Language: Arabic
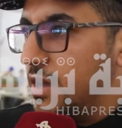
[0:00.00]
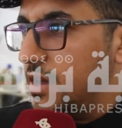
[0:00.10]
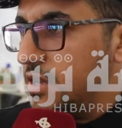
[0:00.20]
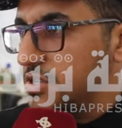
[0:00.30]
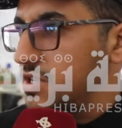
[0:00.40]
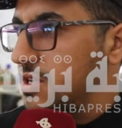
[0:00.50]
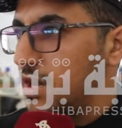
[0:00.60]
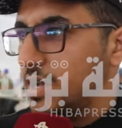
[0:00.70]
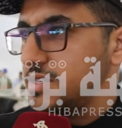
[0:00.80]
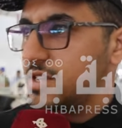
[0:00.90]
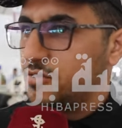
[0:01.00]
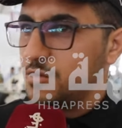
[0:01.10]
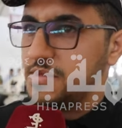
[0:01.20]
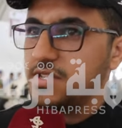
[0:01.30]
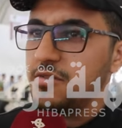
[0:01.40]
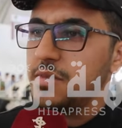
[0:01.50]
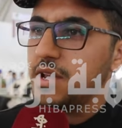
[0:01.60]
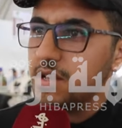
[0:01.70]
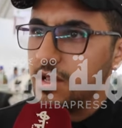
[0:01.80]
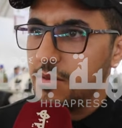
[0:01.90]
آه، جينا غنستافدوا بزاف من
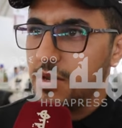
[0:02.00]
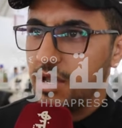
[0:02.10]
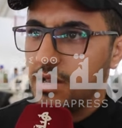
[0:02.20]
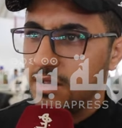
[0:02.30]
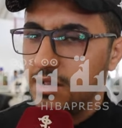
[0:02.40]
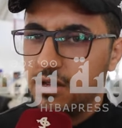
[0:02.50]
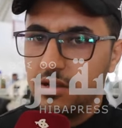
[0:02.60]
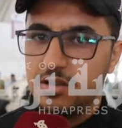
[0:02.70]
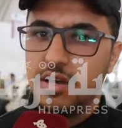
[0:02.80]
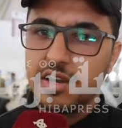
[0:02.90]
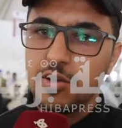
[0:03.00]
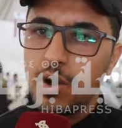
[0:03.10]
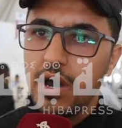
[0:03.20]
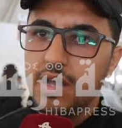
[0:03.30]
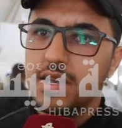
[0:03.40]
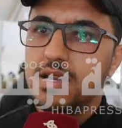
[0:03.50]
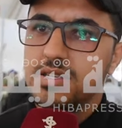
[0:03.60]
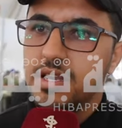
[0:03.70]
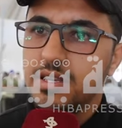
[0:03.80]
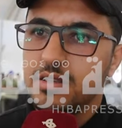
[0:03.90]
هذا من هذا الرواق هذا اللي
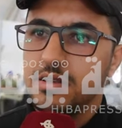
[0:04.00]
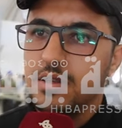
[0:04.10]
زايد